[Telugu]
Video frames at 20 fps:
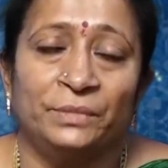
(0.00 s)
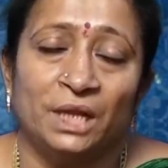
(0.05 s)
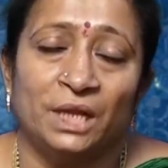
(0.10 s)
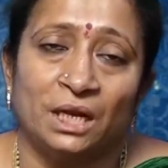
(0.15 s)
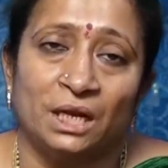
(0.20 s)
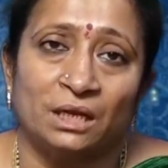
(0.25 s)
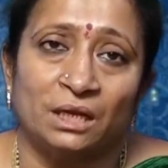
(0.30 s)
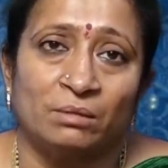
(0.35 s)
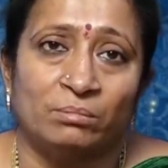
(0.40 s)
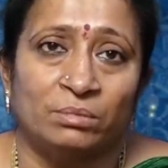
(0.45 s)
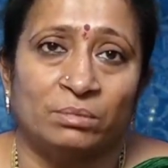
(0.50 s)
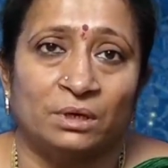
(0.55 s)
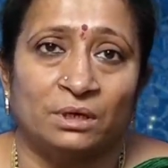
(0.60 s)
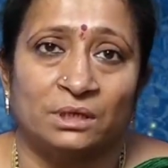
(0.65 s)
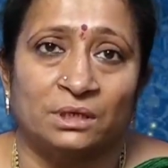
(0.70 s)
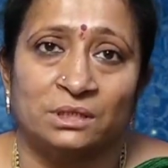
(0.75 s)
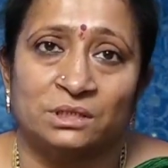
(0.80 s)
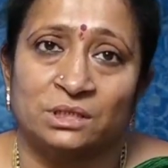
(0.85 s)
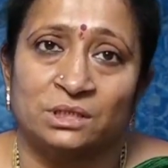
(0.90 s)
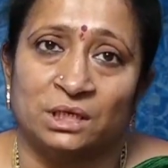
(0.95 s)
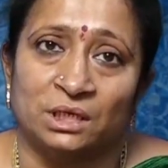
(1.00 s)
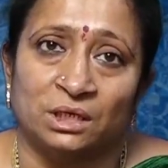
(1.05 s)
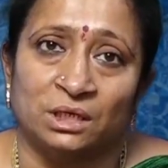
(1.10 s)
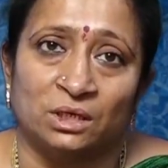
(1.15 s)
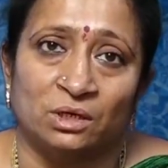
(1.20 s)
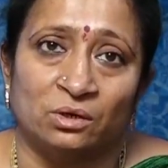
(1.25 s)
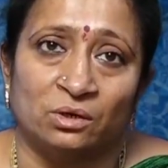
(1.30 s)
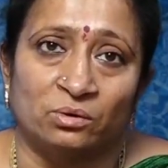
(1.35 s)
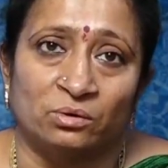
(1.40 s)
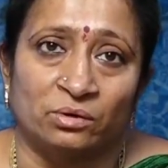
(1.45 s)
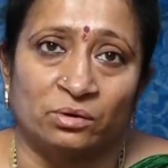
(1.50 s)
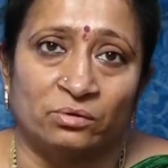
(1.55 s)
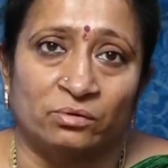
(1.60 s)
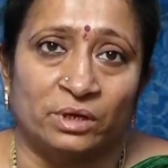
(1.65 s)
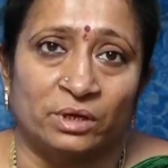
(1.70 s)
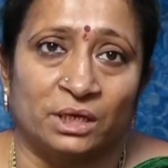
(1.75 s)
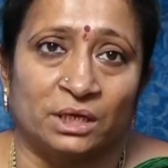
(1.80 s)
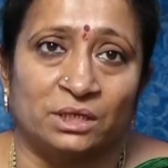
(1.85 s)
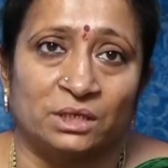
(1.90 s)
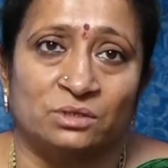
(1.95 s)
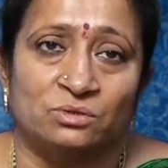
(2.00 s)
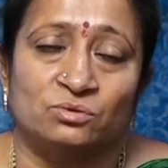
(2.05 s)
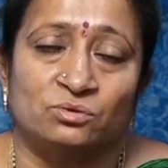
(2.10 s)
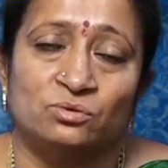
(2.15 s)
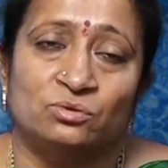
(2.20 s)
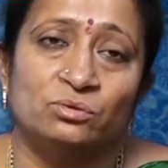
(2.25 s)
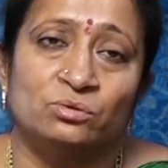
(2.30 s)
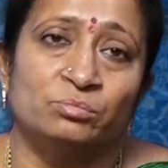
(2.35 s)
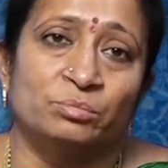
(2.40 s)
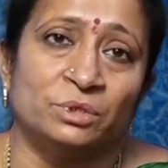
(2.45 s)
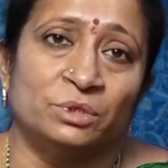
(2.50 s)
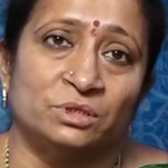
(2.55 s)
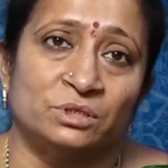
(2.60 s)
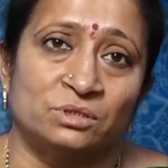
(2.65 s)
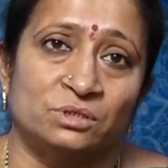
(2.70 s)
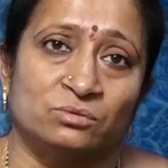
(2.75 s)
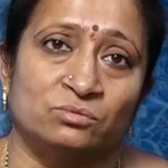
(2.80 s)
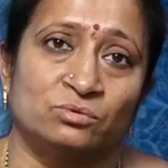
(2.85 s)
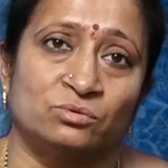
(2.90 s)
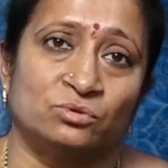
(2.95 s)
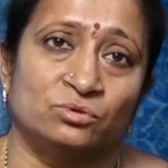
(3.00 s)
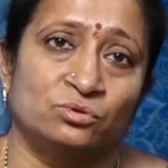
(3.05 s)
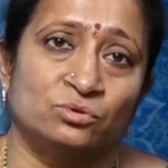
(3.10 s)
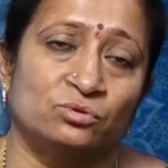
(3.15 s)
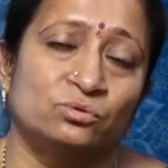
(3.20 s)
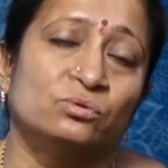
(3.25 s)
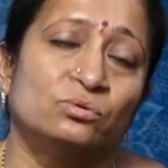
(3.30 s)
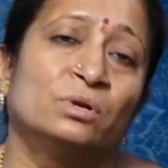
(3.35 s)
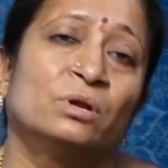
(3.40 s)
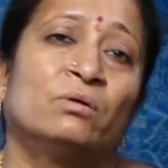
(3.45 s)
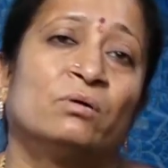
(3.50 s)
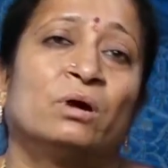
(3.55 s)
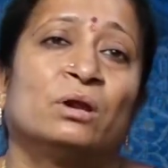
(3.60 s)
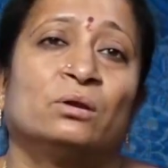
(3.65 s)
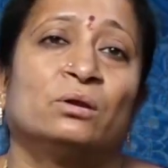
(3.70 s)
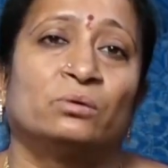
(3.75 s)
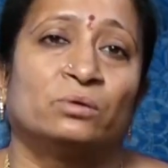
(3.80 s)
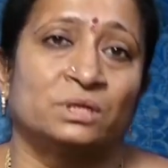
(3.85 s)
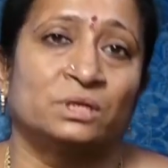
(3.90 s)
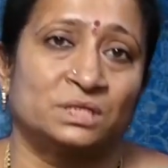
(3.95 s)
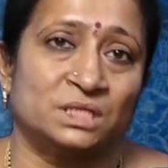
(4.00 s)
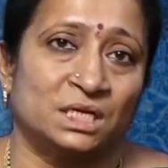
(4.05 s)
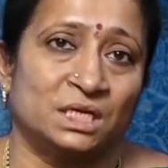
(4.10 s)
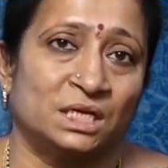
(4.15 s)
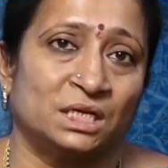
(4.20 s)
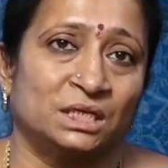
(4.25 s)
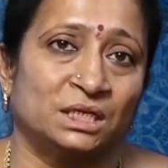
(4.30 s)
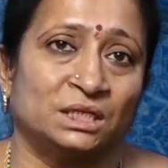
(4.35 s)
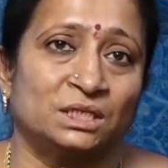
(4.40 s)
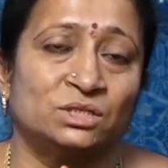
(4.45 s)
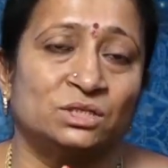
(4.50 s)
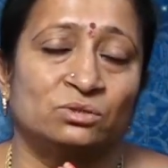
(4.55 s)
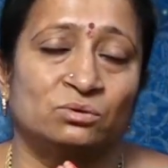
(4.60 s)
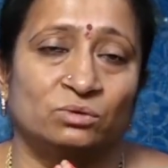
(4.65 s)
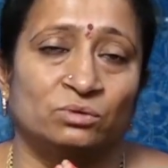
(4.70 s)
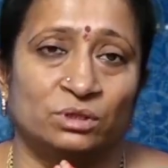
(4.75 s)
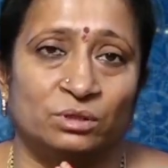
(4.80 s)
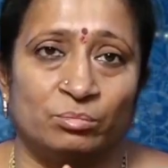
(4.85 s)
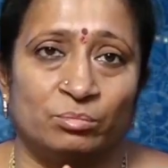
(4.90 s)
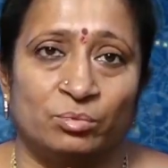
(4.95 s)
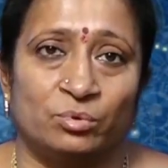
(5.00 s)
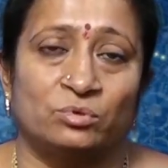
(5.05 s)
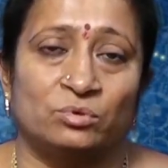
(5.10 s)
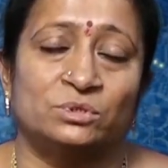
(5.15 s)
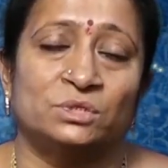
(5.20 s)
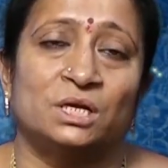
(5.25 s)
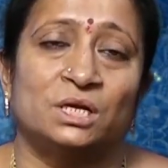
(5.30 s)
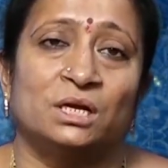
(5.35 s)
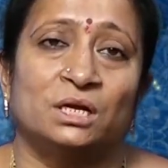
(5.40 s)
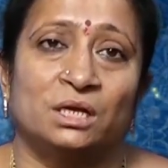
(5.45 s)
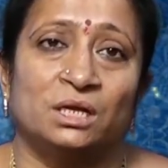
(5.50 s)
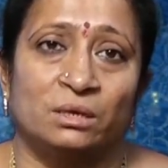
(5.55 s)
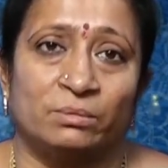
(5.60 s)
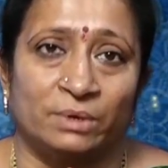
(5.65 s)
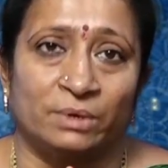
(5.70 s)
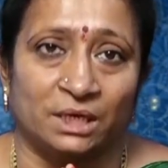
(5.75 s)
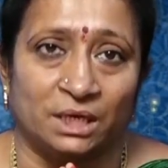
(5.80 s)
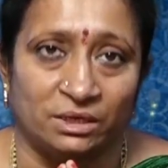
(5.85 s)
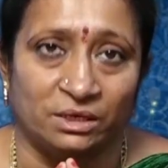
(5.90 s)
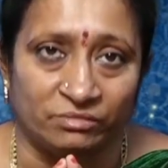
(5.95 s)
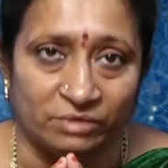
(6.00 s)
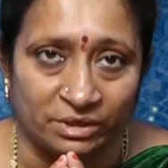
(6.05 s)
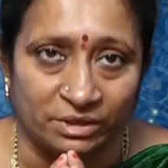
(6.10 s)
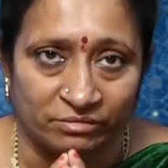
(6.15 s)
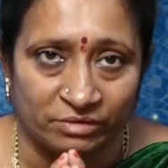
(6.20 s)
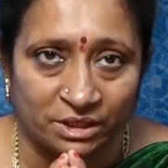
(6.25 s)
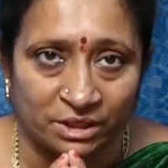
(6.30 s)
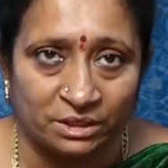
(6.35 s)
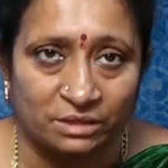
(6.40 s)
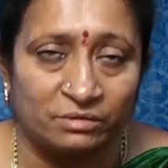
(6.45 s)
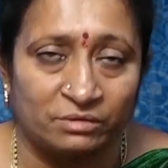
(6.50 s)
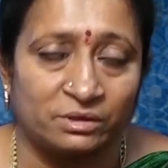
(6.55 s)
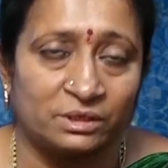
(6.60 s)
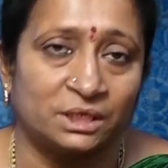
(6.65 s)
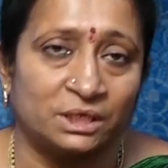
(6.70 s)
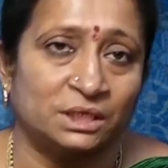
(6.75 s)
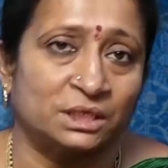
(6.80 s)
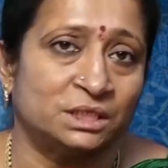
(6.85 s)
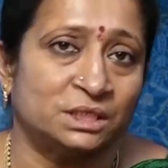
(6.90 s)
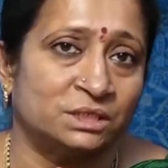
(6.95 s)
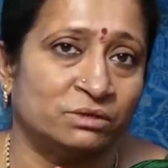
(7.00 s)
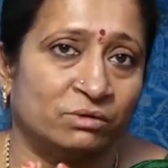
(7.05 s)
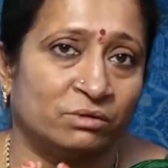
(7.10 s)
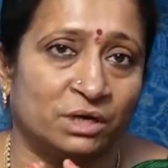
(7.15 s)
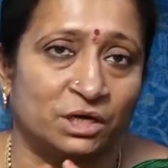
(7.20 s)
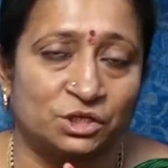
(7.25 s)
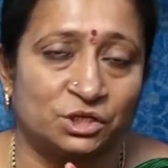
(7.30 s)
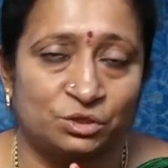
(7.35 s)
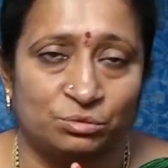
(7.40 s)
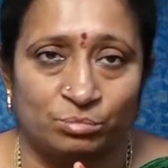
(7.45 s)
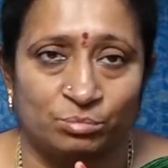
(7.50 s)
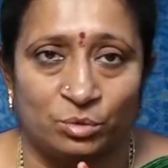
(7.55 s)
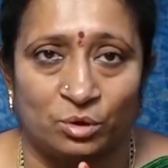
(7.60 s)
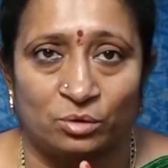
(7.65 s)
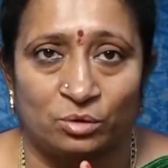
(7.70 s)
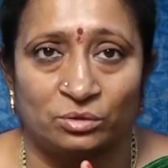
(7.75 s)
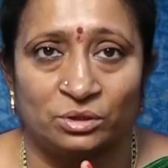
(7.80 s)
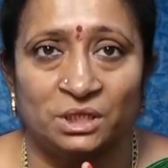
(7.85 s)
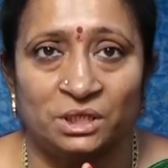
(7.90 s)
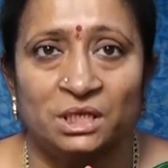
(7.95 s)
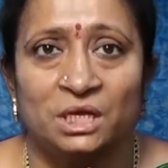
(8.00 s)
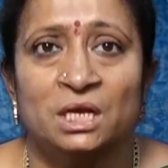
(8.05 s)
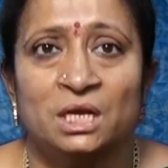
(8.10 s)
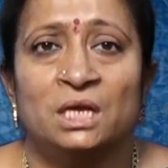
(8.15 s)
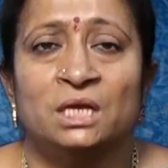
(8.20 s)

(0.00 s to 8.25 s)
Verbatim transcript: అలాగే పాలిటిక్స్ రంగంలో ఉన్నవారికి చుట్టూ మీ చుట్టూ ఉన్న వాళ్ళు కూడా సహకరించి కొంత ప్రోత్సాహకరమైనటువంటి వాతావరణం ఇచ్చే అవకాశం బాగుంది